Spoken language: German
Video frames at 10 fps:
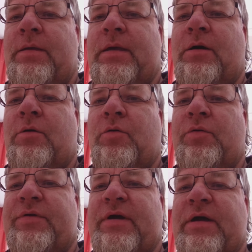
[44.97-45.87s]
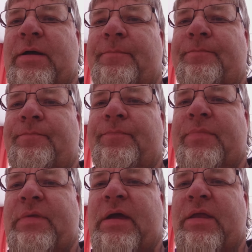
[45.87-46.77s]
Ja, und
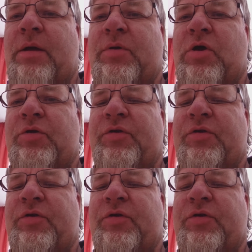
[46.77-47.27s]
ähm, dann habe ich heute